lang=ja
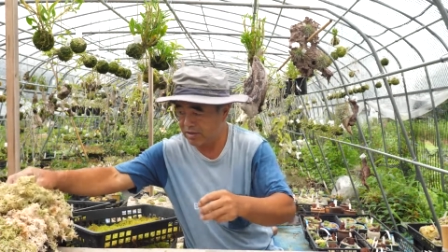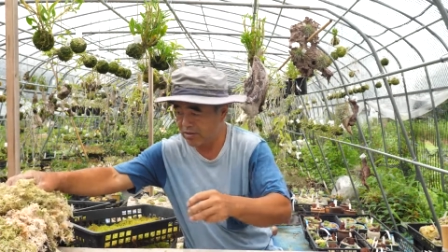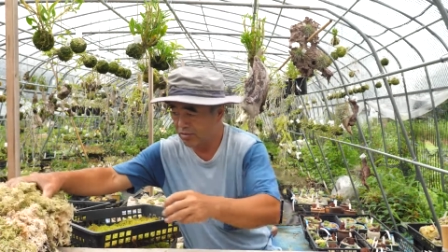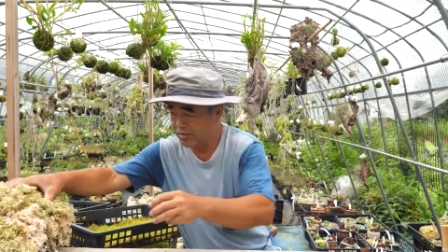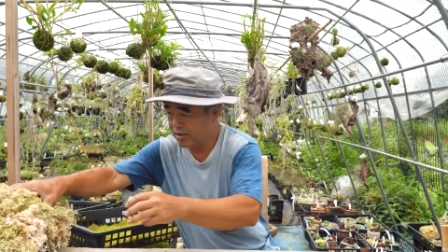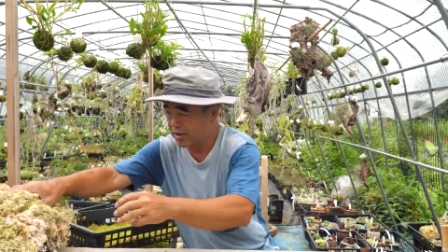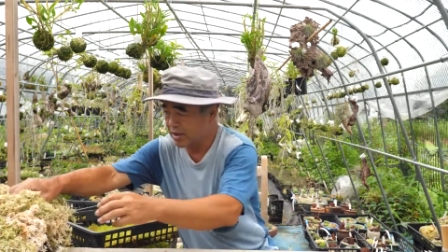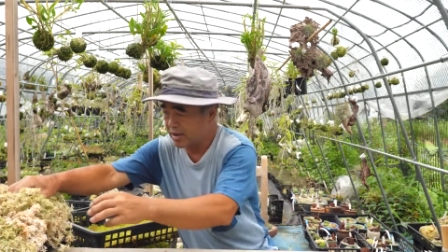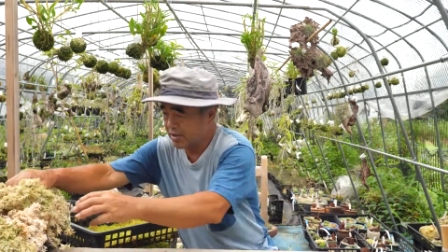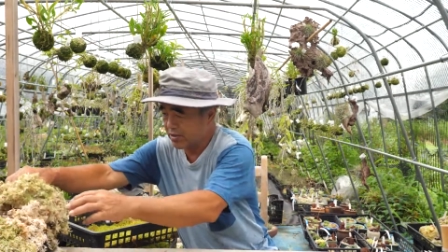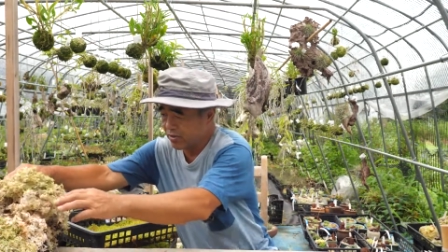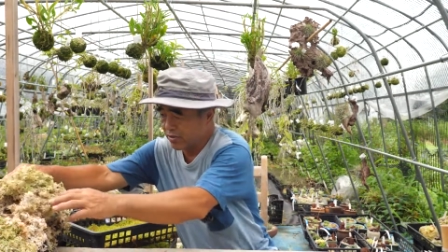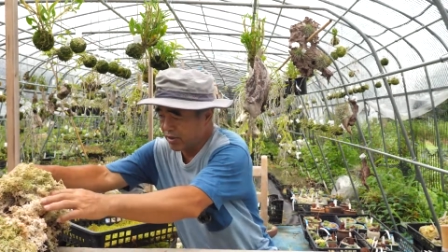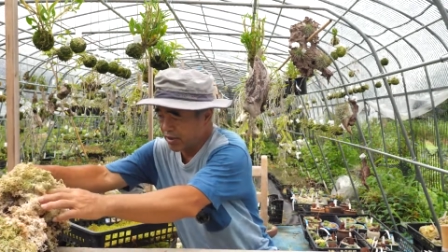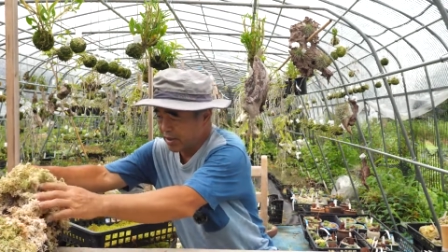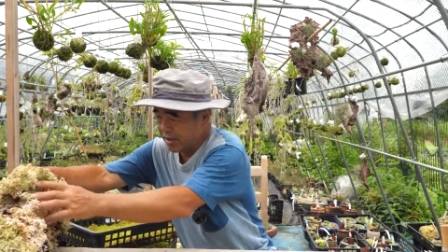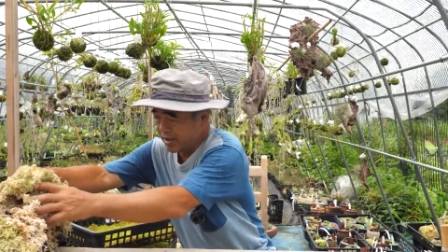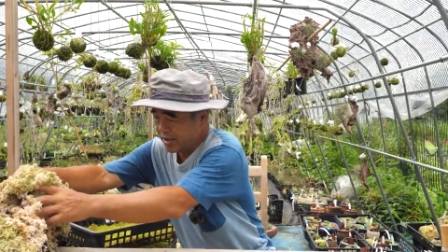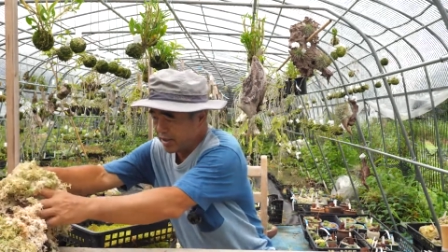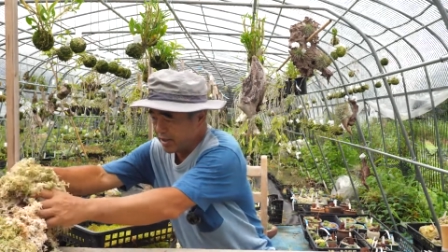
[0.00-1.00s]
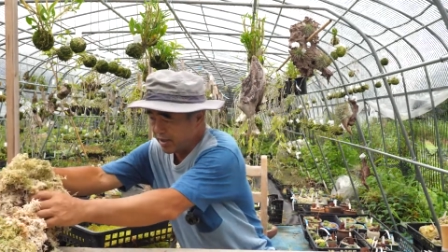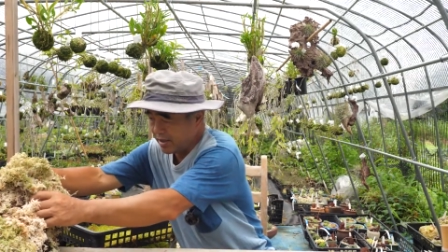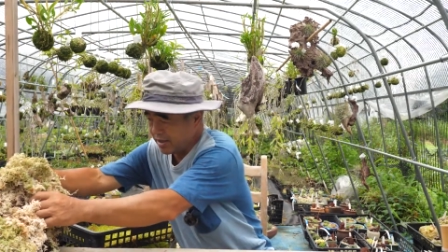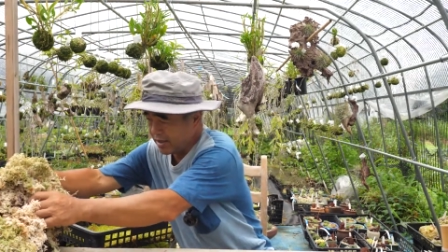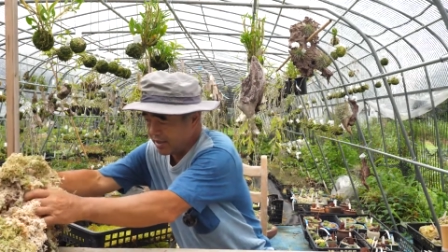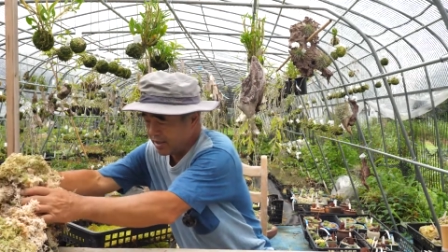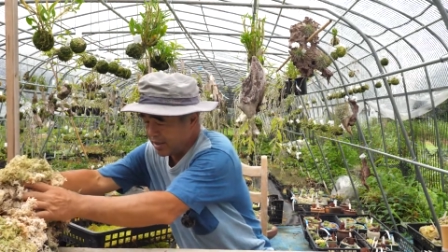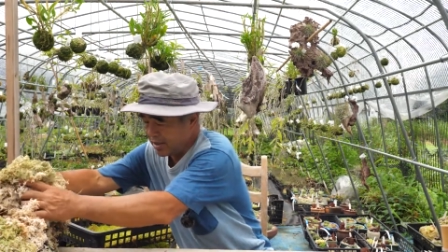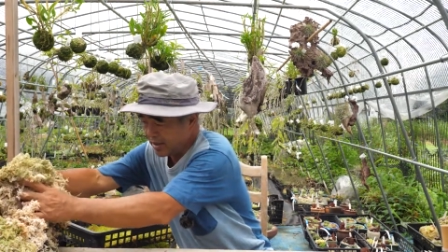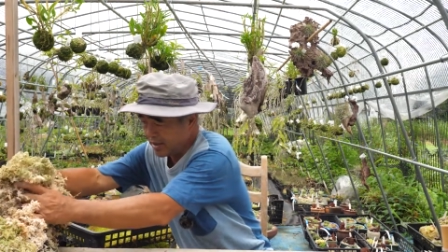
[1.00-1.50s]
これが苔
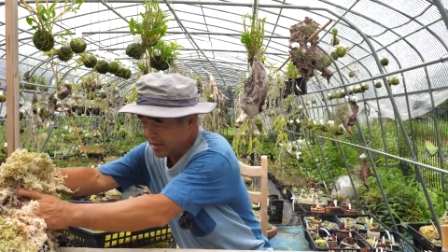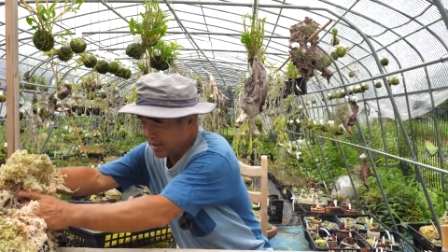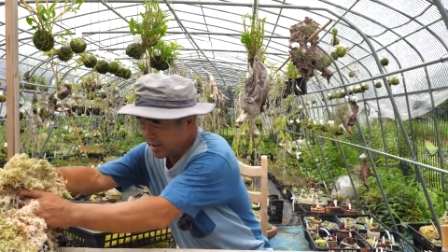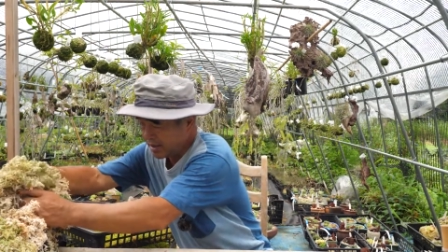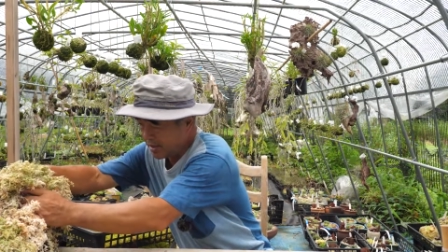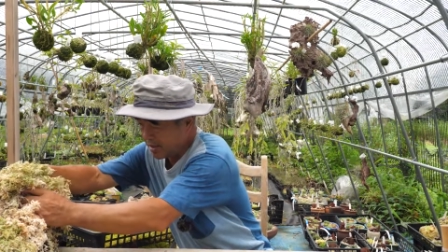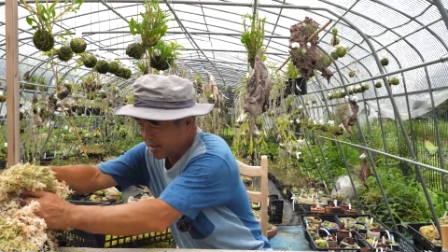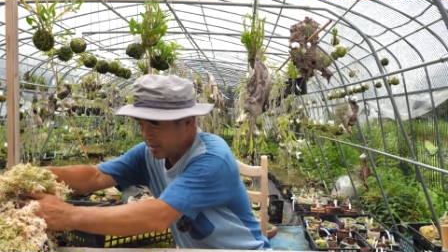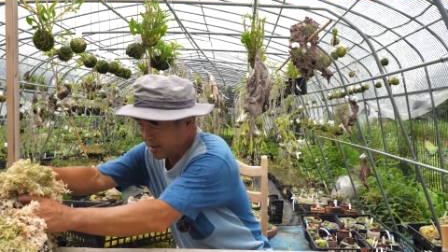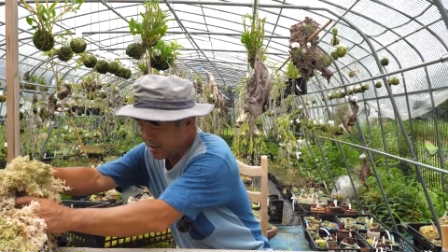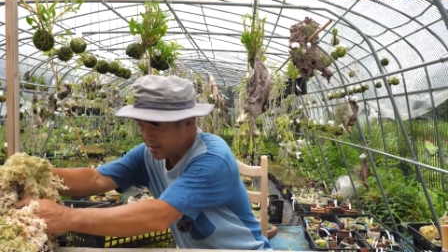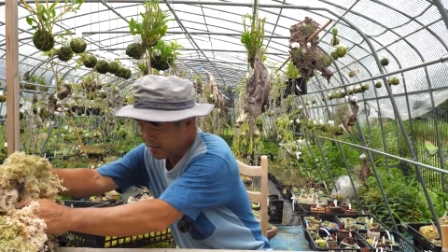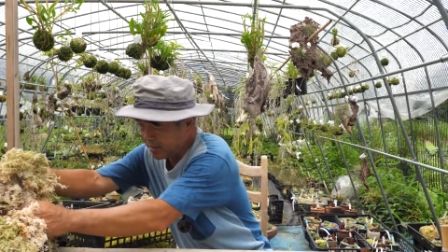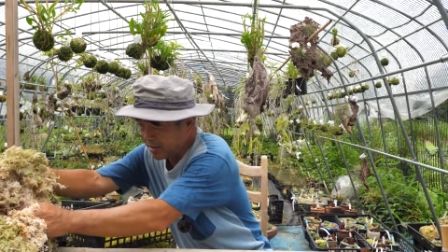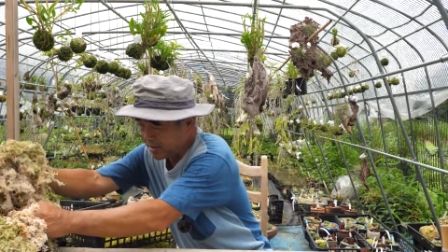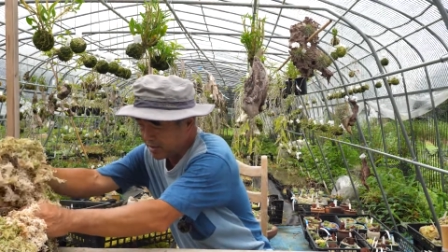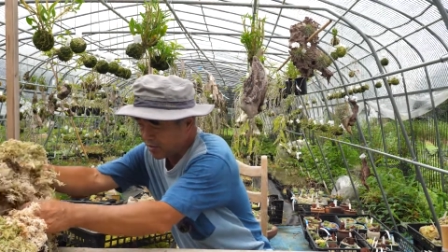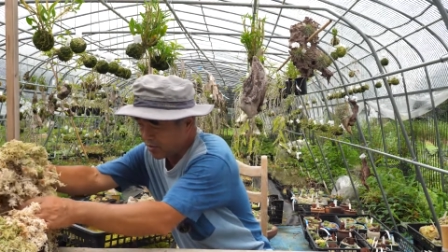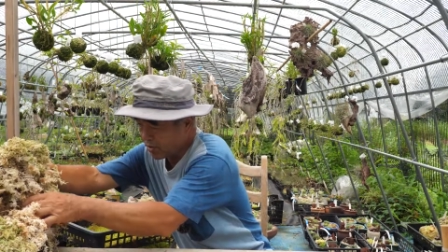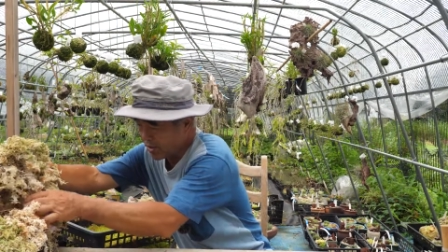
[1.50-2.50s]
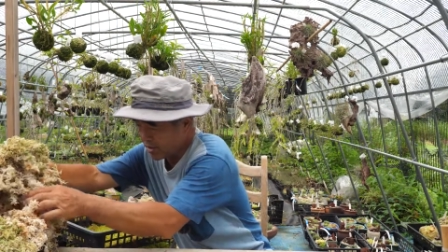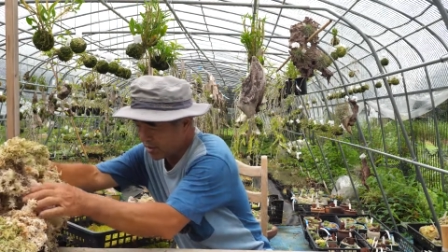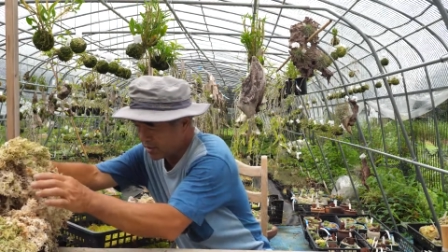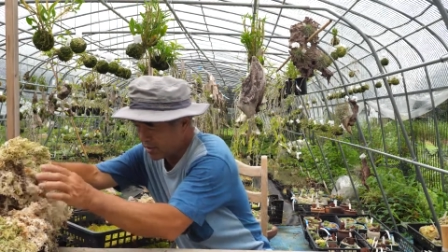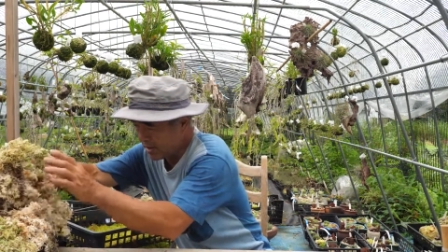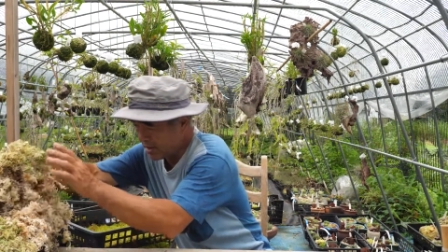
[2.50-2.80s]
水苔です